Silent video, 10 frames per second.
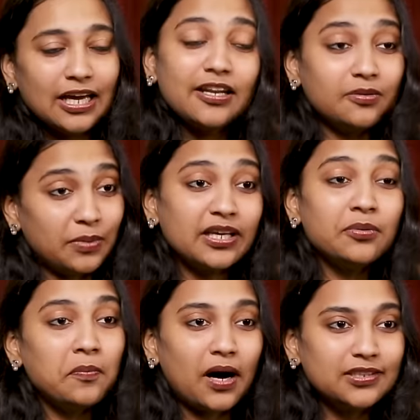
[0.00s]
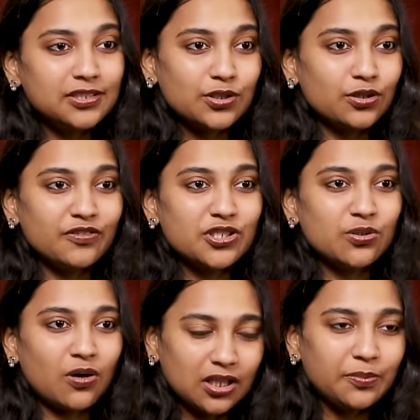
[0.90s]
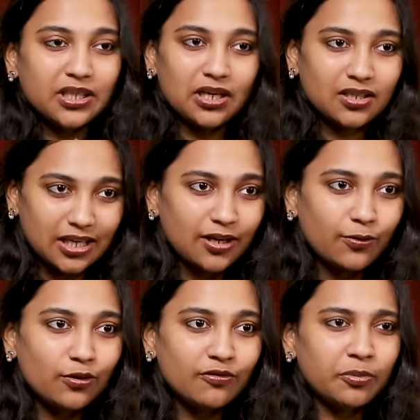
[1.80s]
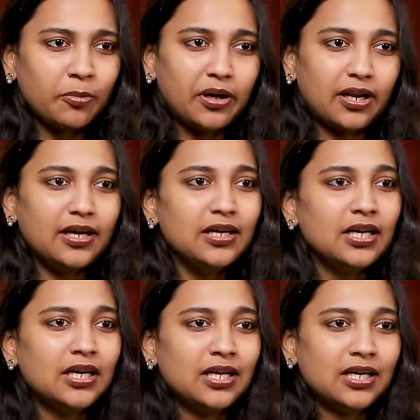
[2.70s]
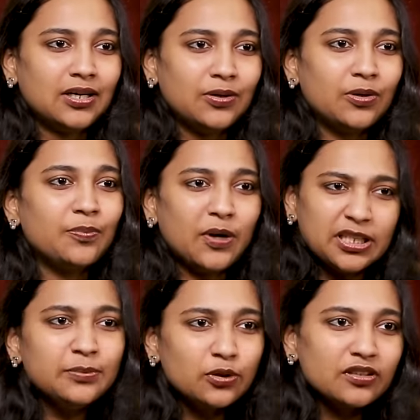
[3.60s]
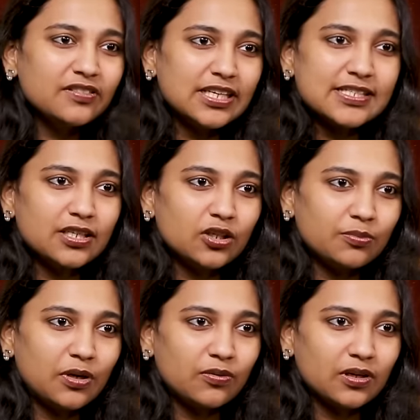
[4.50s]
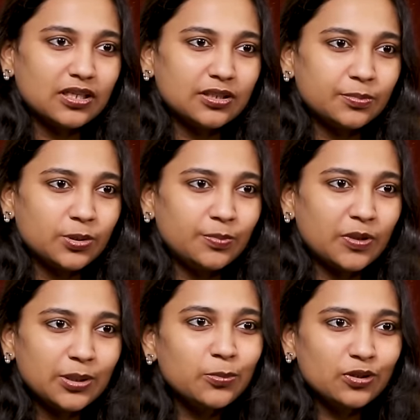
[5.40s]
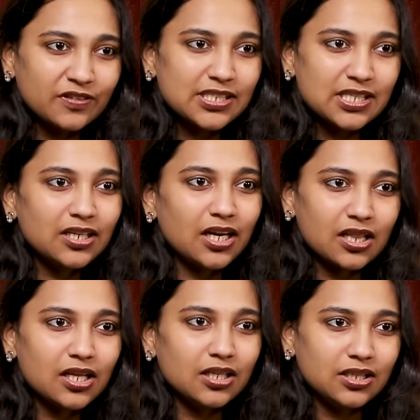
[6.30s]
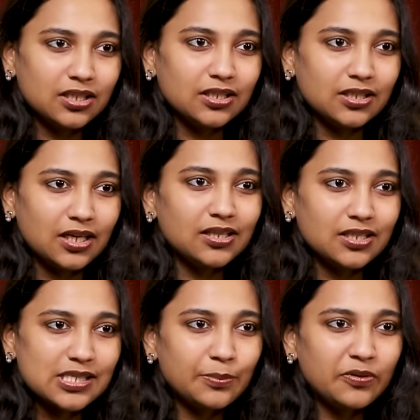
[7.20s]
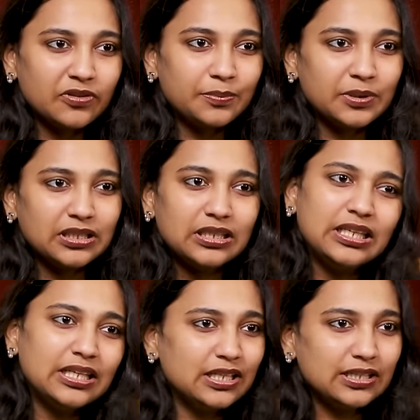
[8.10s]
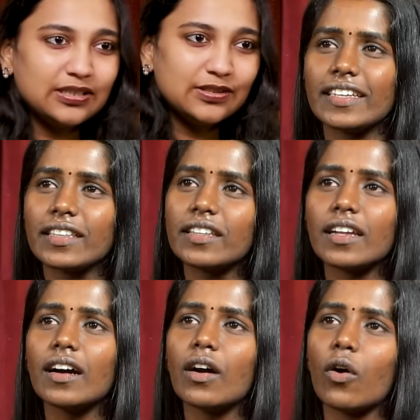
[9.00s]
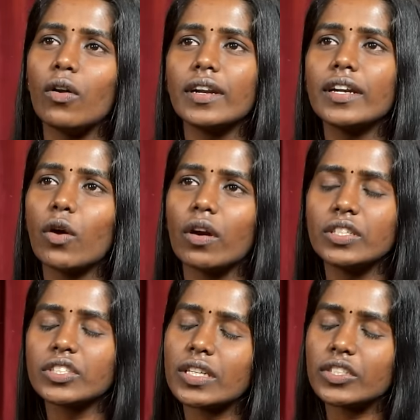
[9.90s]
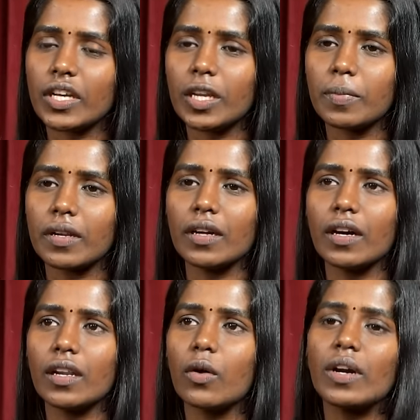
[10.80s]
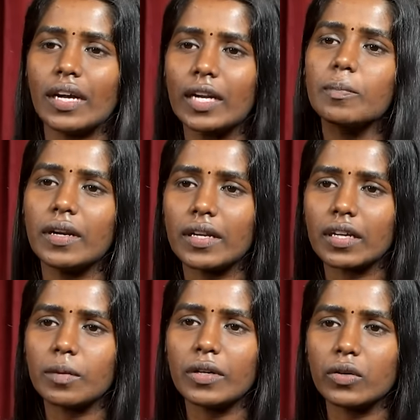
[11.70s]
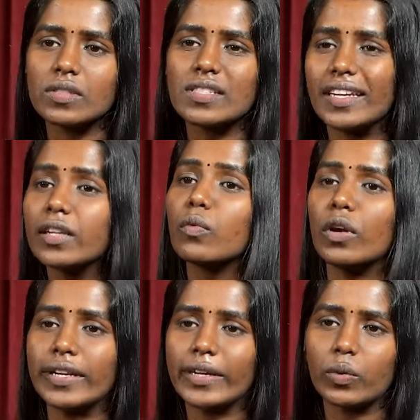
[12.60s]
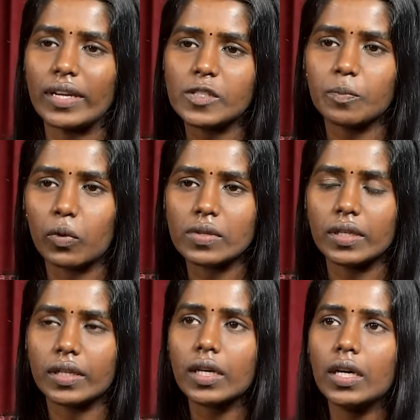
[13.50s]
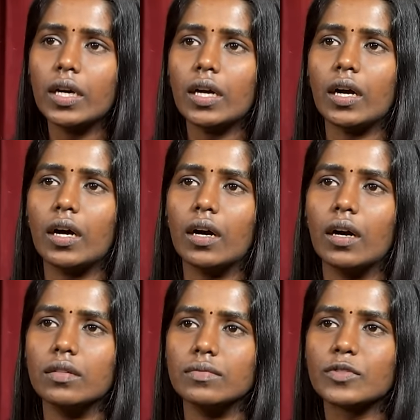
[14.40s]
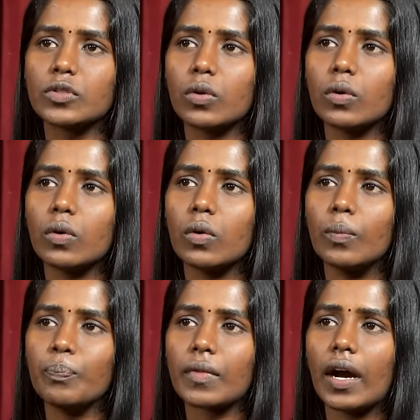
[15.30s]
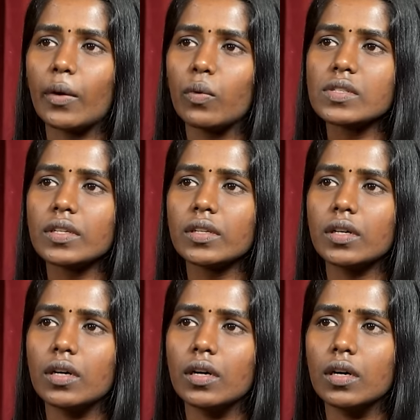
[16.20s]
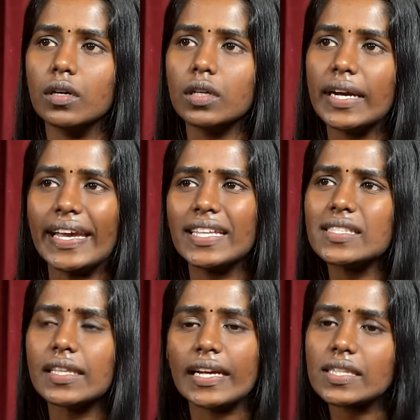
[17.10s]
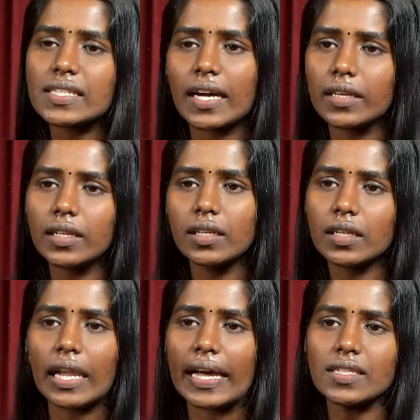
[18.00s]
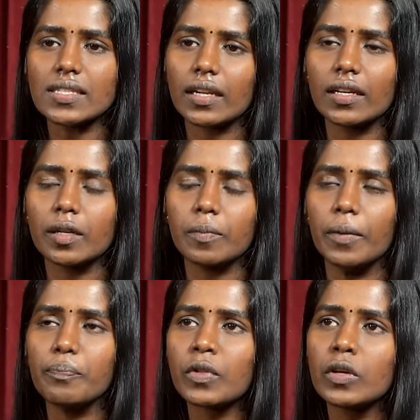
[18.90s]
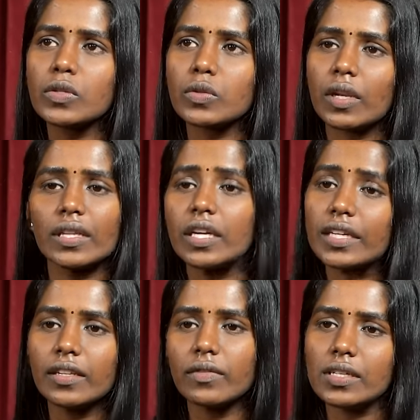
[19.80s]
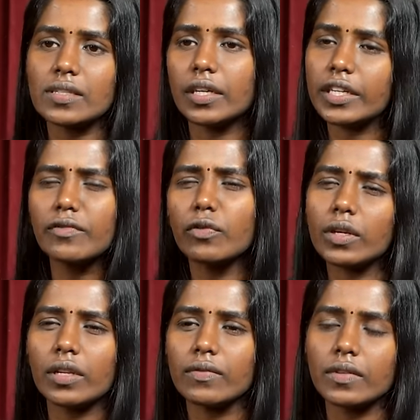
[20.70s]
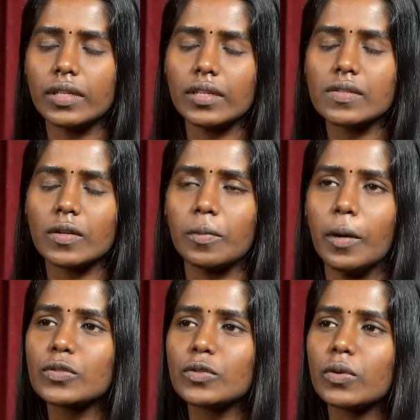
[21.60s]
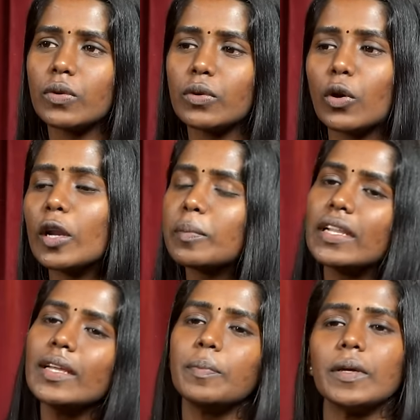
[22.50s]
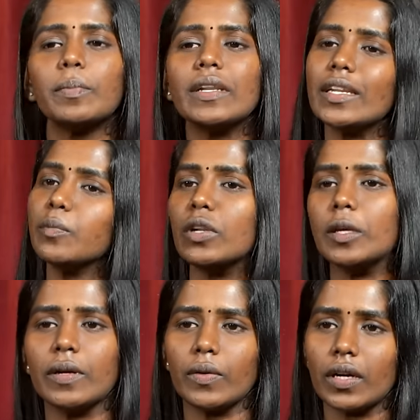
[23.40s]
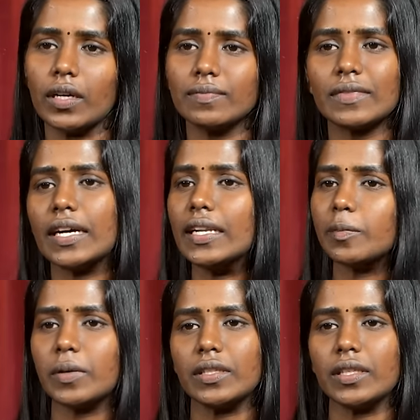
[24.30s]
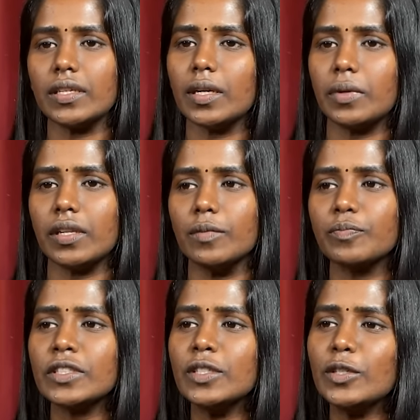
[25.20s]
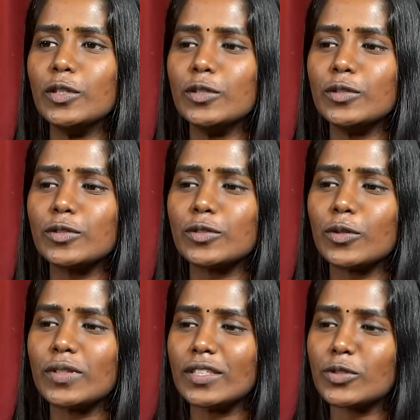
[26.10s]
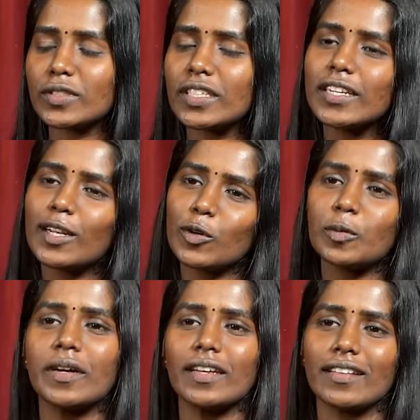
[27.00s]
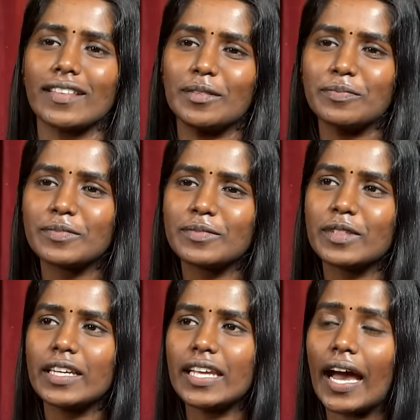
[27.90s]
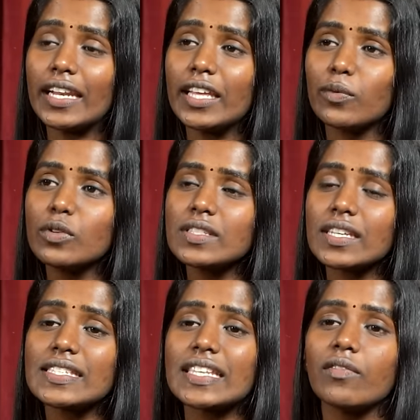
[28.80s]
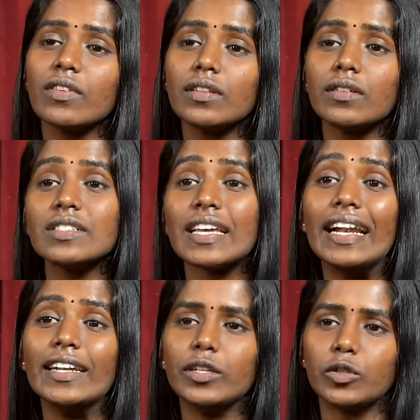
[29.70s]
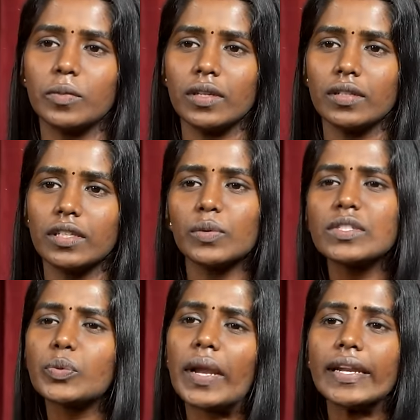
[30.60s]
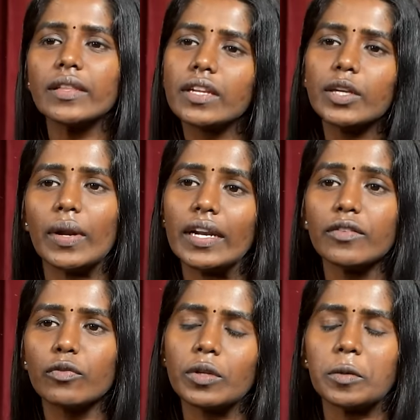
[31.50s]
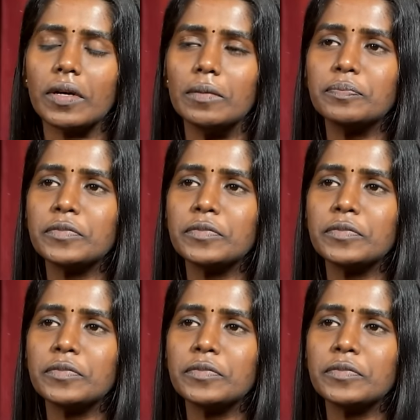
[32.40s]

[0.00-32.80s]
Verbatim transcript: என்ன பயங்கரமா பாதிச்ச ஒரு விஷயம் அதை பத்தி நான் கேட்கணும்னு விருப்பப்படுறேன் ஒரு பதிமூணு வயசு இருக்குமா உங்களுக்கு அப்போ பதிமூணு வயசா நடந்த அந்த அந்த சம்பவத்தை பத்தி நீங்களே இது நான் ஆல்ரெடி ஆடிஷன்ல ஷேர் பண்ணேன் ஆனா அவங்க கட் பண்ணிட்டாங்க பிகாஸ் தே டென்ட் வாண்டட் டு எக்ஸ்போஸ் இட் ஸோ ஐ வாஸ் இன் எயிட் நைன்த் ஸ்டாண்டர்ட் நைன்த் ஸ்டாண்டர்ட் இருப்பேன் ஸோ நான் தேர்ட்டீன் வயசு தேர்ட்டீன் ஃபோர்டீன் இயர்ஸ் இருப்பேன் ஸோ நார்மலி பீப்புள் என்ன புள்ளி பண்ணுவாங்க கலர் பற்றி அப்படின்னு ஸோ என் சொசைட்டியில் ஒரு பையன் இருந்தான் ஹி அண்ட் ஹி வாஸ் சிக்ஸ் செவன் இயர்ஸ் எல்டர் டு மீ ஹி வாஸ் டுவெண்ட்டி த்ரீ டுவெண்ட்டி ஃபோர் இருப்பான்